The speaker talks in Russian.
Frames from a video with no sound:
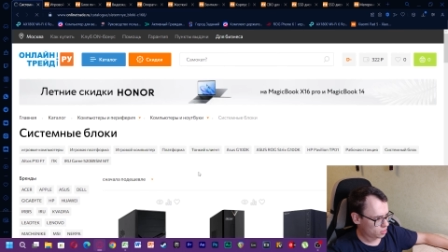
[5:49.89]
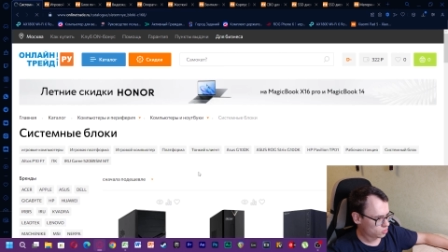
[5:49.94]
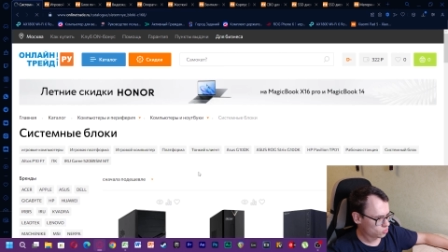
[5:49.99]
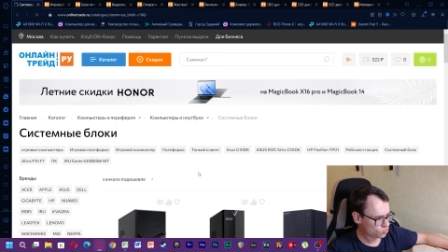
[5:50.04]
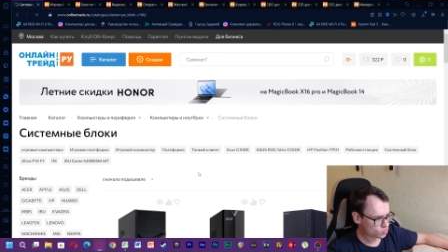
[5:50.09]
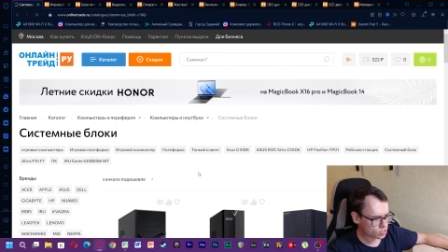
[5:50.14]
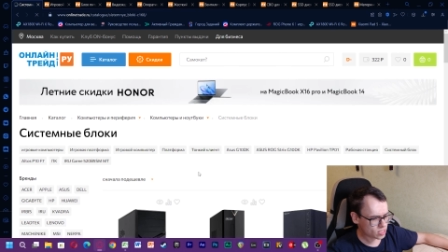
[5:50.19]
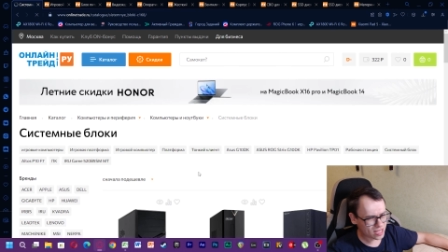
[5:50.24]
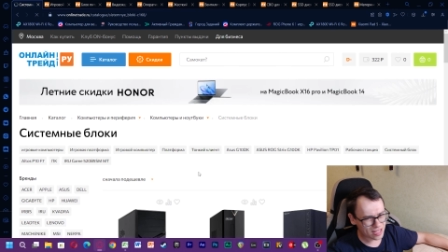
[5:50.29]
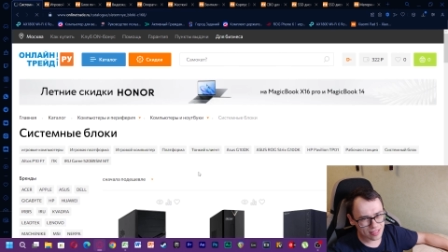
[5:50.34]

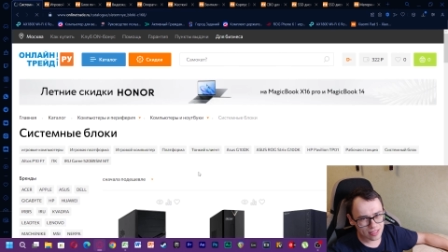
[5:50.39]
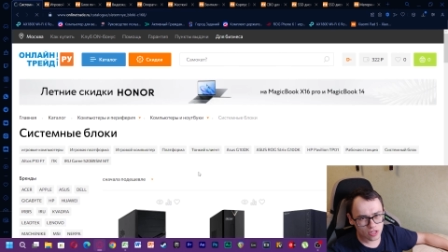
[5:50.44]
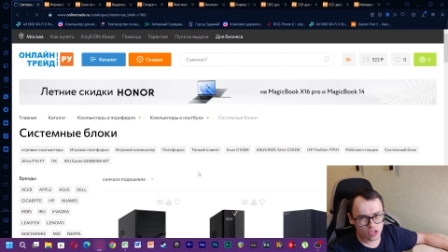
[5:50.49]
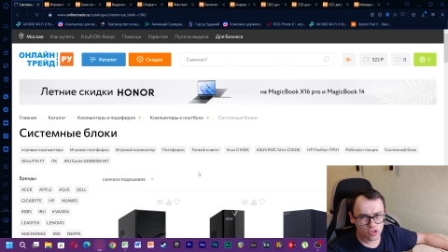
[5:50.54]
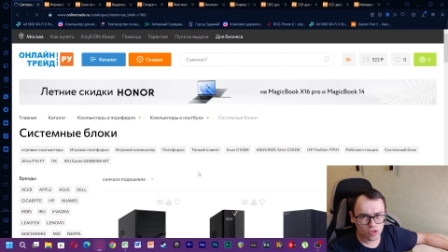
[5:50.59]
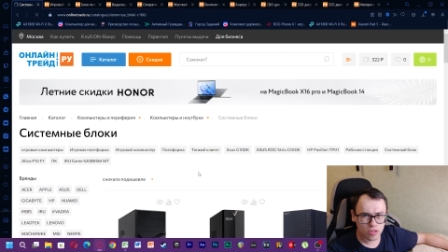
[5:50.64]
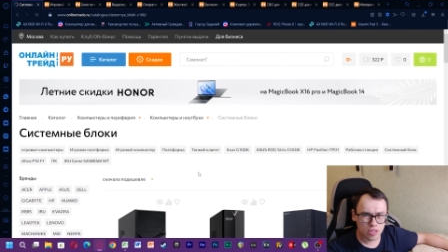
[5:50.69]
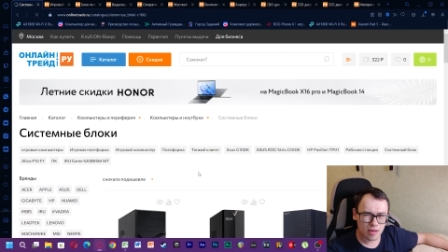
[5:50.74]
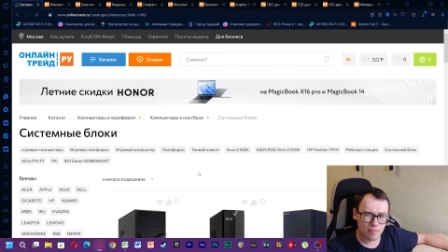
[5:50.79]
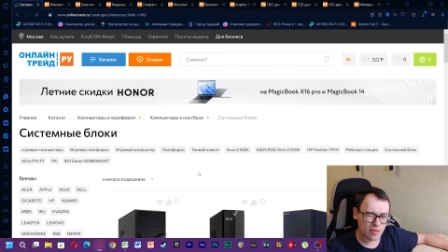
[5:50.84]
ну, знаете,
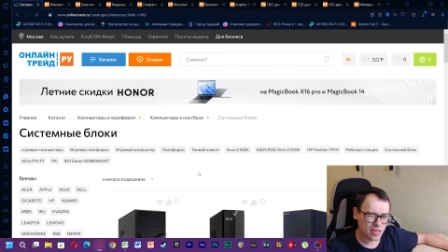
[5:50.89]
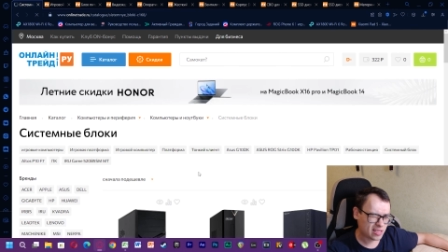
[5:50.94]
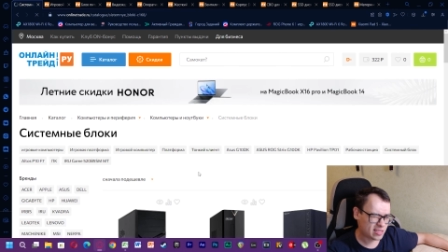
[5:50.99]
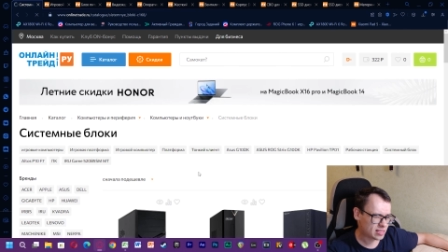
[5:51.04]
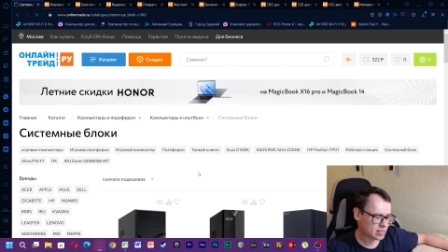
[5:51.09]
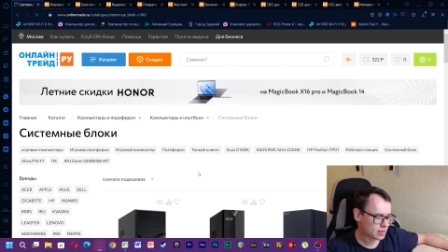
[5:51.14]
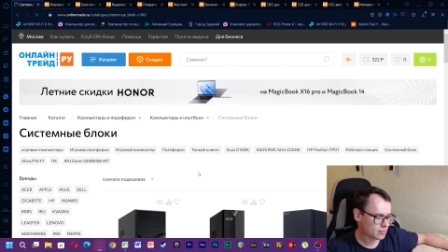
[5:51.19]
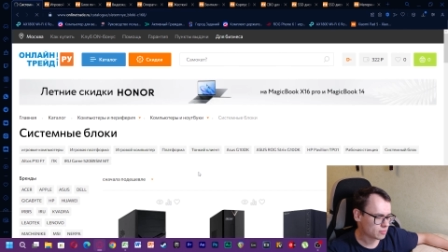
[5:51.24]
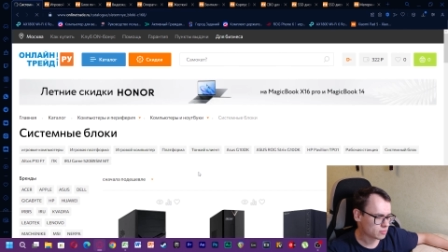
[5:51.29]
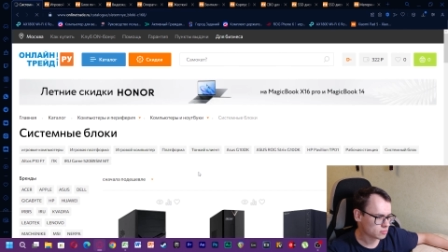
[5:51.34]
что там есть
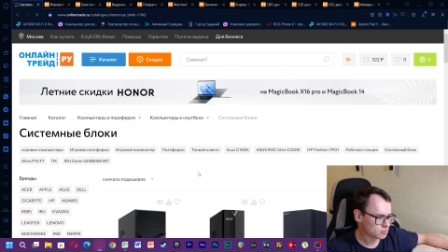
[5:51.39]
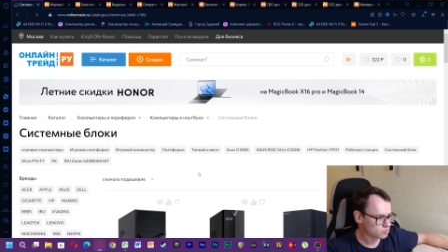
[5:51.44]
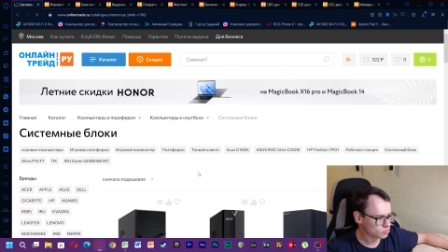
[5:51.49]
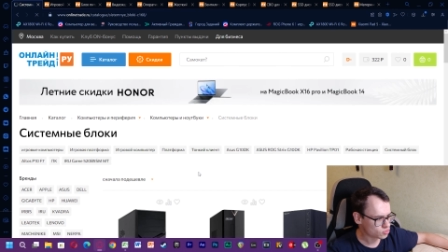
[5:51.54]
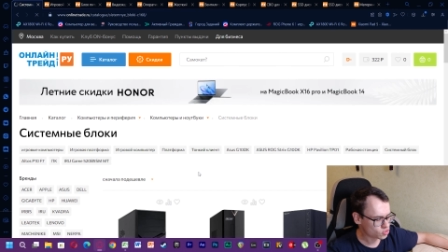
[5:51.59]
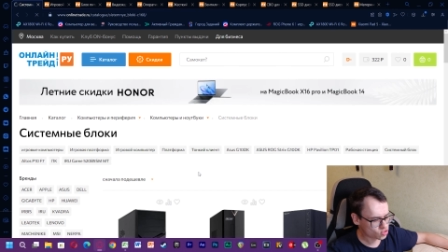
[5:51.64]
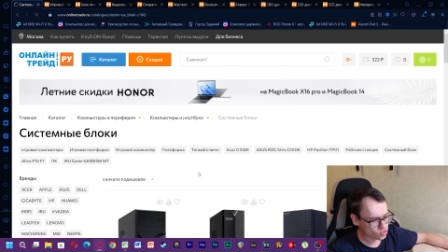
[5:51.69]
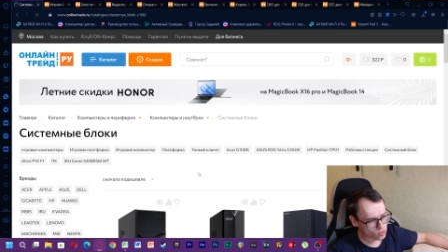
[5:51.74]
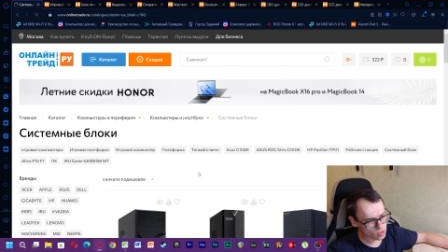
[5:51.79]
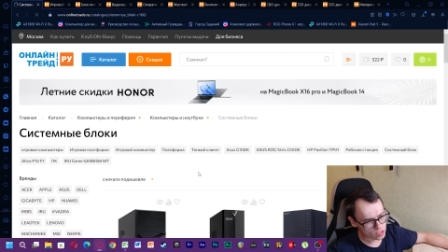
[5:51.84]
там
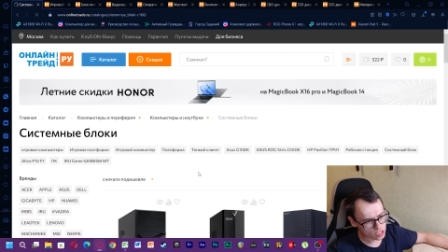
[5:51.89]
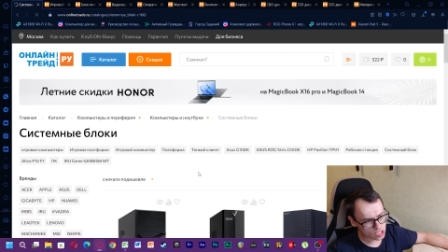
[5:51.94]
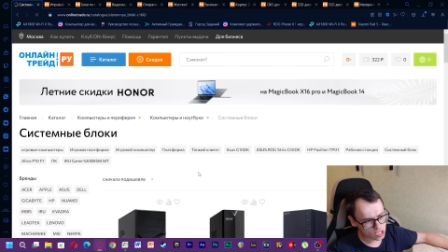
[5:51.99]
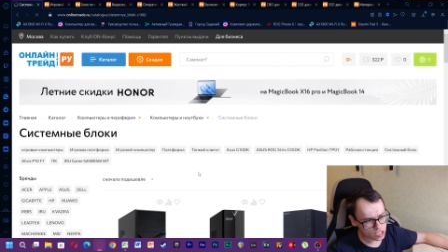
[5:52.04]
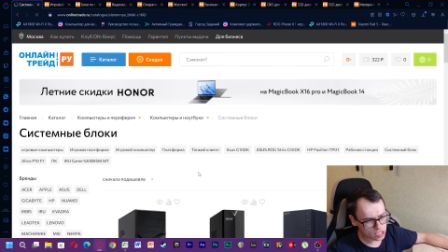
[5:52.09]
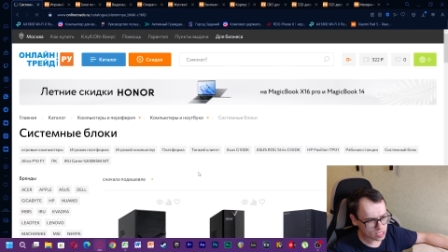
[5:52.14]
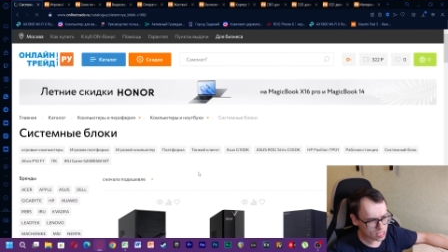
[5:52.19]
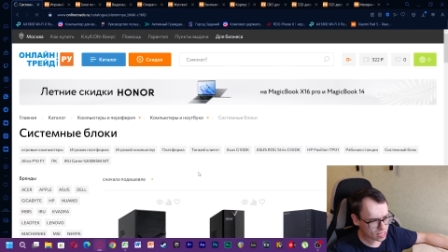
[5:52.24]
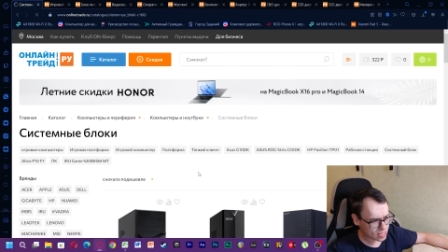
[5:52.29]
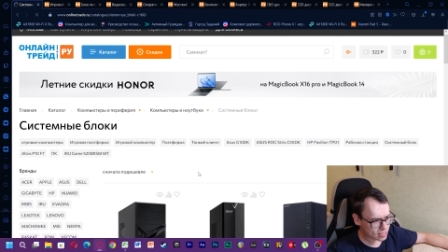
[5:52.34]

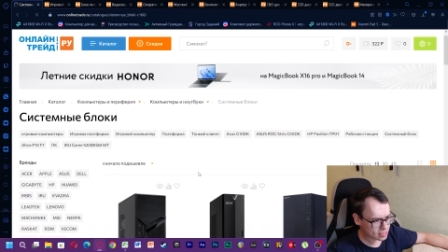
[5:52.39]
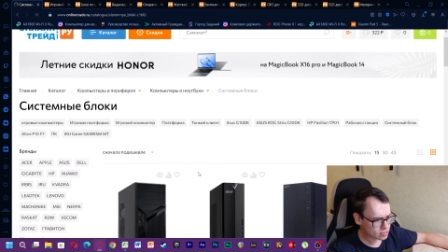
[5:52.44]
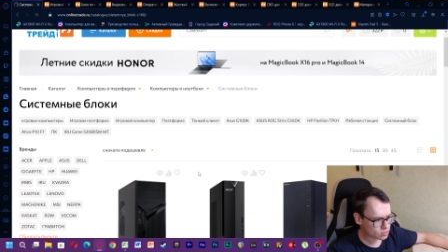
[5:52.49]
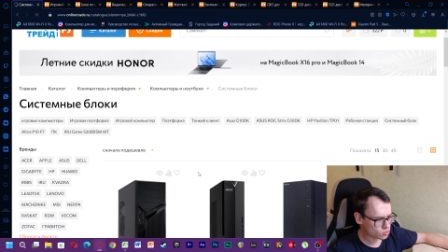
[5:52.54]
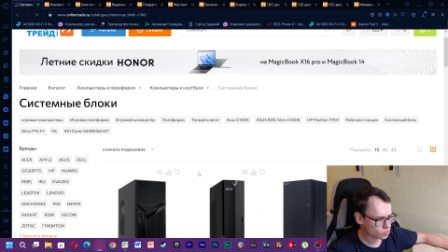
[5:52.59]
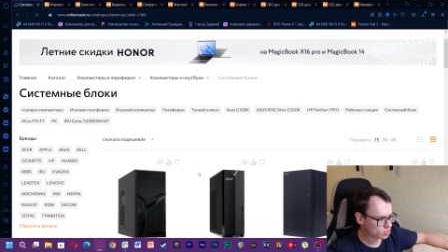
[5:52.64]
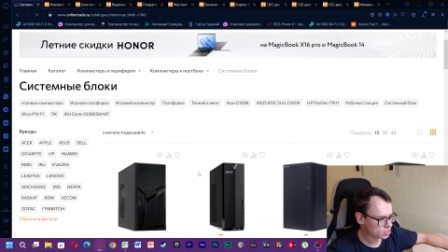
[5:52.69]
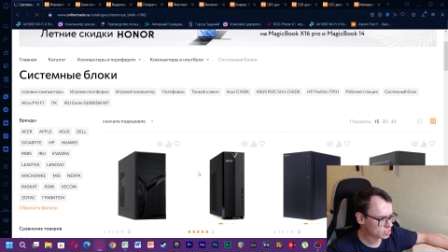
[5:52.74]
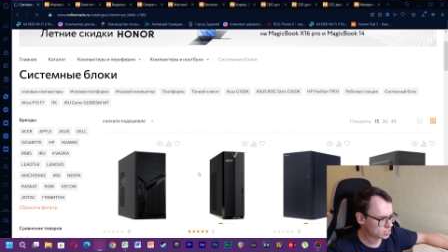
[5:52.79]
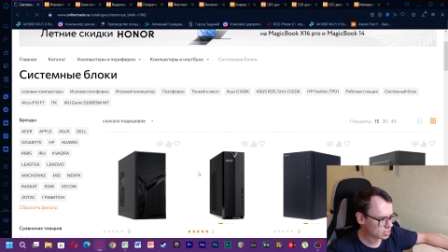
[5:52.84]
40-60,
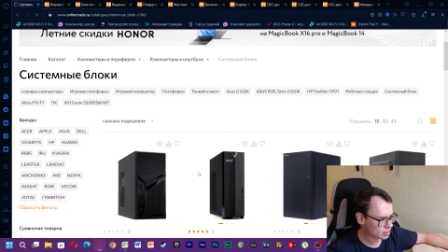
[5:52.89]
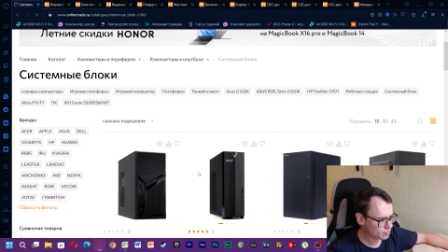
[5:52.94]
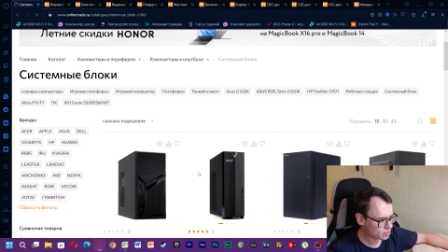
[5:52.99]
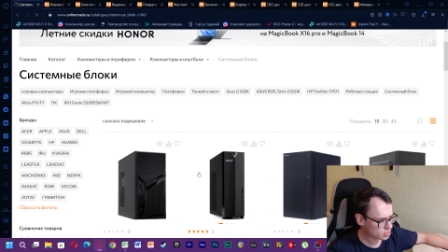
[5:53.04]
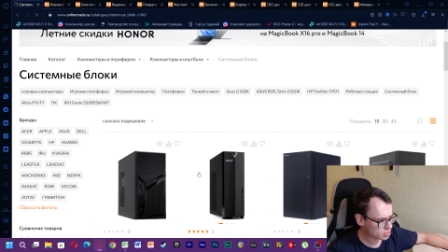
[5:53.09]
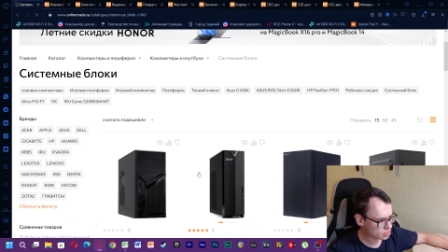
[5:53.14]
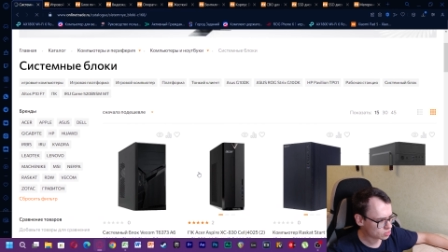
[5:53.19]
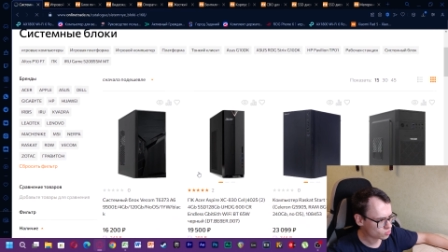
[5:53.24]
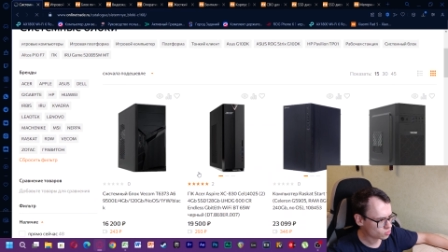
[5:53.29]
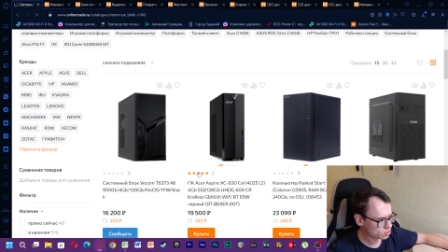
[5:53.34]
40
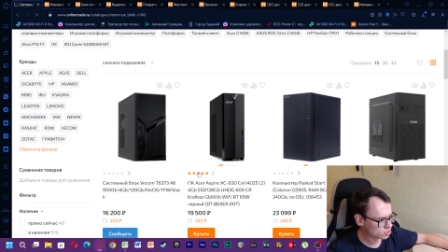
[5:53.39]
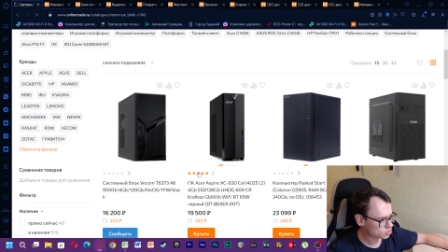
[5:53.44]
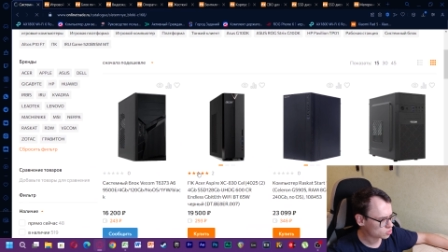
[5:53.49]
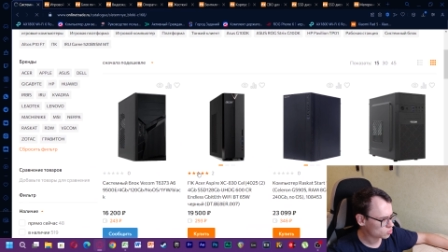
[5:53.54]
вот